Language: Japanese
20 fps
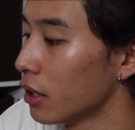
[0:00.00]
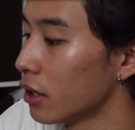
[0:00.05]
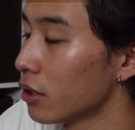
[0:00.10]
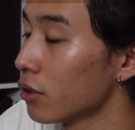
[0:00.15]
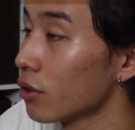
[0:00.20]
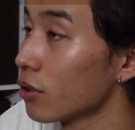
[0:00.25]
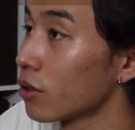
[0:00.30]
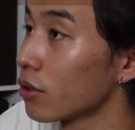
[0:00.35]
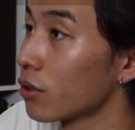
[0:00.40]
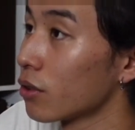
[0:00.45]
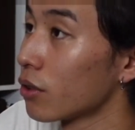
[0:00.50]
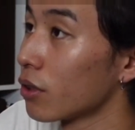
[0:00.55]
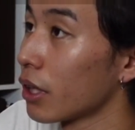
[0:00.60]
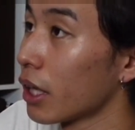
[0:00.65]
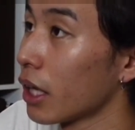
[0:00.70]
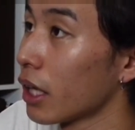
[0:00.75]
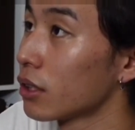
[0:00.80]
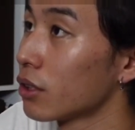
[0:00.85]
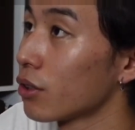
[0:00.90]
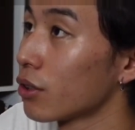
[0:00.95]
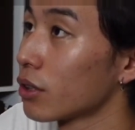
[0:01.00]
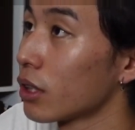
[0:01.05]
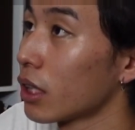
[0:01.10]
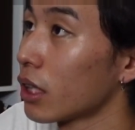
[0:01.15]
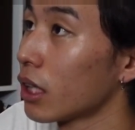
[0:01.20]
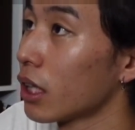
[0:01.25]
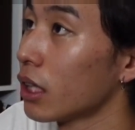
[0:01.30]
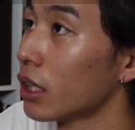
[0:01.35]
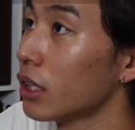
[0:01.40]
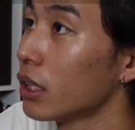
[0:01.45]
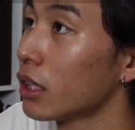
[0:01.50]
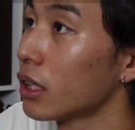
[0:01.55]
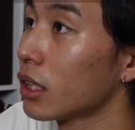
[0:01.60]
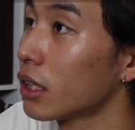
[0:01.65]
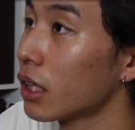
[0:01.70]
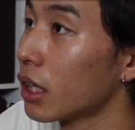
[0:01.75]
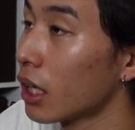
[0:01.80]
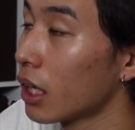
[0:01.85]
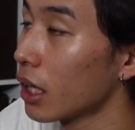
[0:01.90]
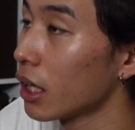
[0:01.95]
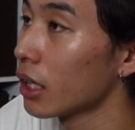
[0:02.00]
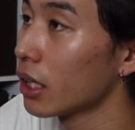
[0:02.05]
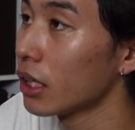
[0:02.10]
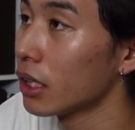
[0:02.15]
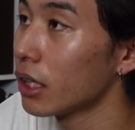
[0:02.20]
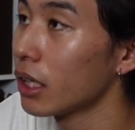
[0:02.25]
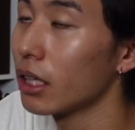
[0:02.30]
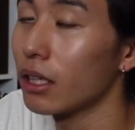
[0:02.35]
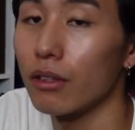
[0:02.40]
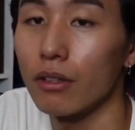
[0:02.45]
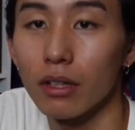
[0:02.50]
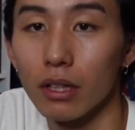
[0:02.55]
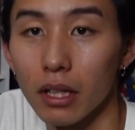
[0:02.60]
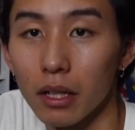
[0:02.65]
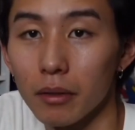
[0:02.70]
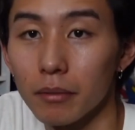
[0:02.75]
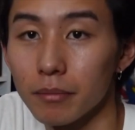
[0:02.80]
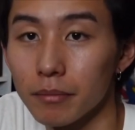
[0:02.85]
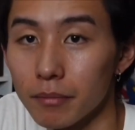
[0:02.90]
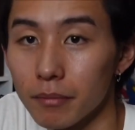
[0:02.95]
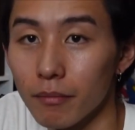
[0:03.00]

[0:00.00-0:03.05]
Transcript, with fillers: ちょっとそのね著作権に引っかからない程度にね